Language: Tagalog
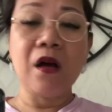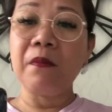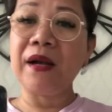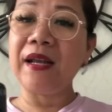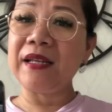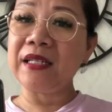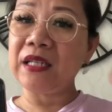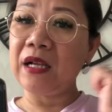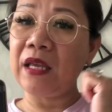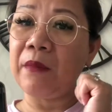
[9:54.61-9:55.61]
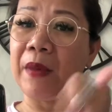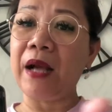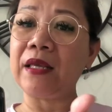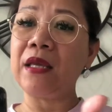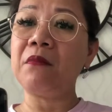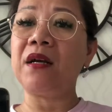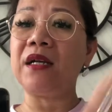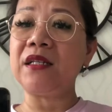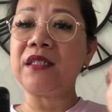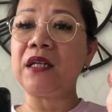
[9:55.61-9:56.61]
maganda siyang i-vlogging,
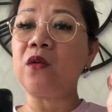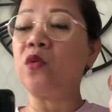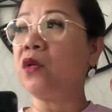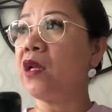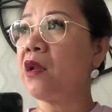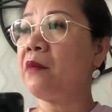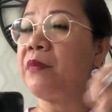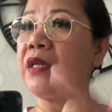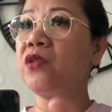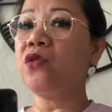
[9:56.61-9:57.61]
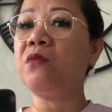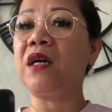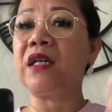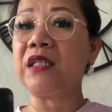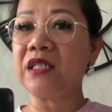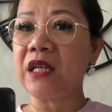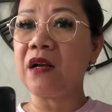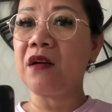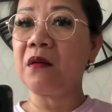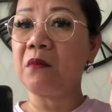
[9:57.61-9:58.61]
maganda siyang kunan ng video, maganda
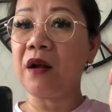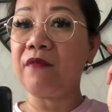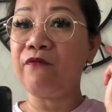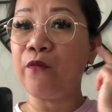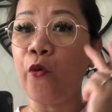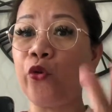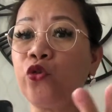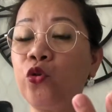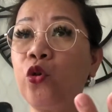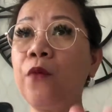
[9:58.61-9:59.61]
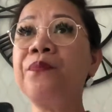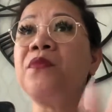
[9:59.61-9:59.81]
siyang mag-photo.